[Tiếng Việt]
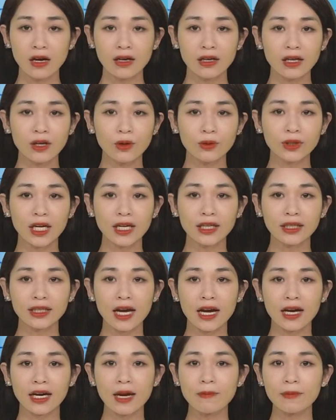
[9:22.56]
Lần đầu tiên
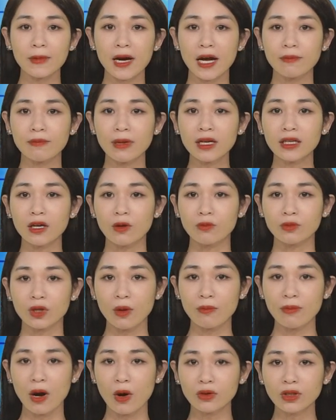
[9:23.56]
ca ghép gan bất đồng
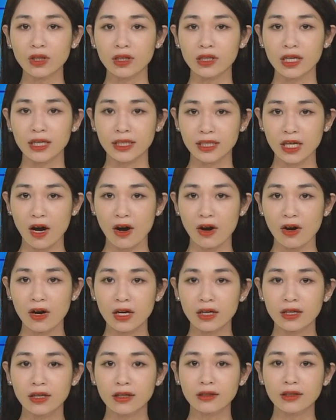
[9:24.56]
nhóm máu từ người cho
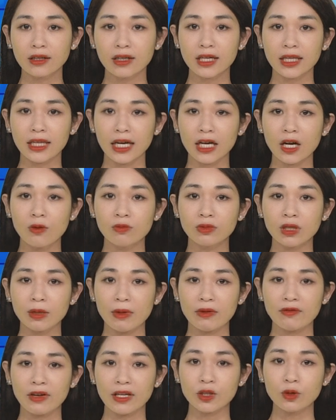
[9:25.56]
được thực hiện thành công tại
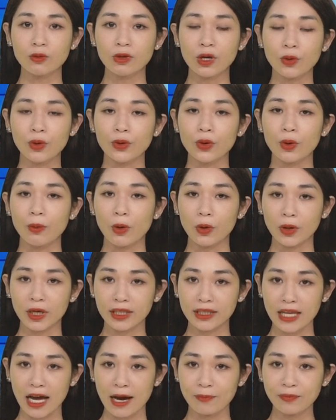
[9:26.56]
Bệnh viện Trung ương Quân đội
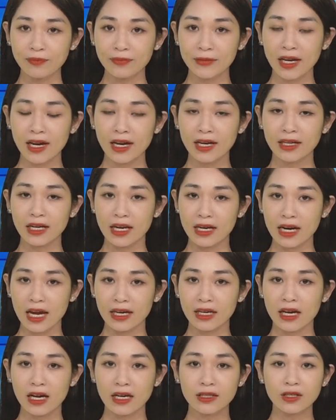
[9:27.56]
108. Đến
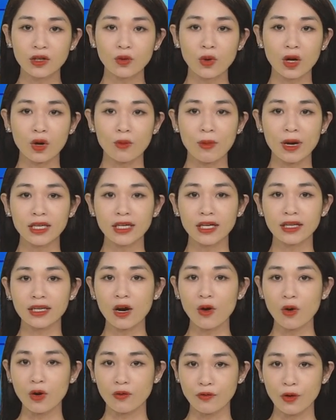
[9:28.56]
nay, sức khỏe của bệnh nhân
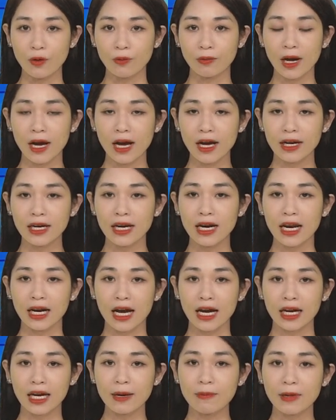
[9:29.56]
đã hồi phục. Đây là
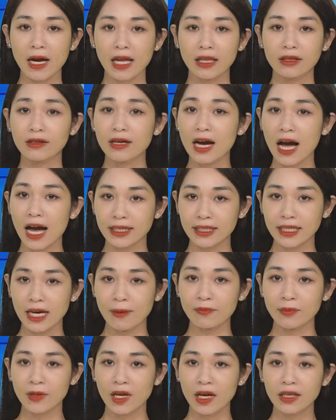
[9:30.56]
ca ghép gan thứ
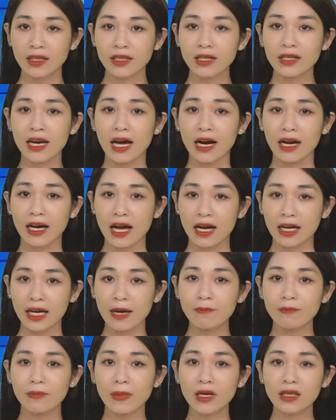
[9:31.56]
200 nhưng là ca ghép
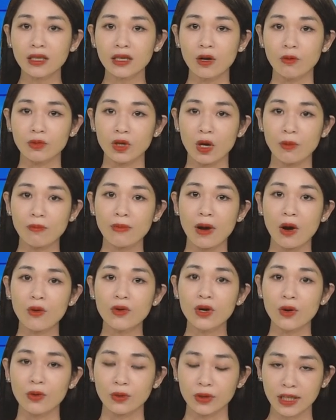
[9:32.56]
bất đồng nhóm máu
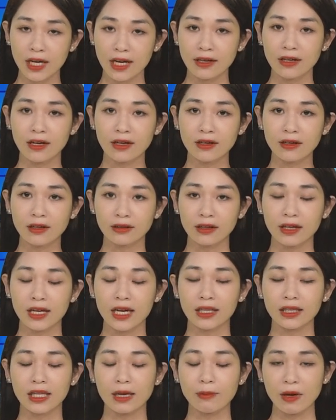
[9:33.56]
đầu tiên được thực
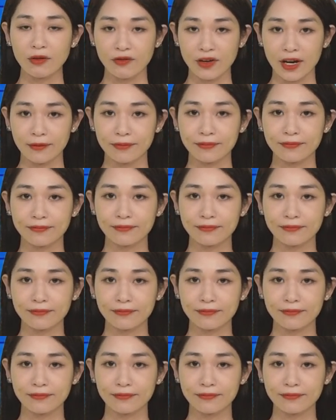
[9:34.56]
hiện tại bệnh viện.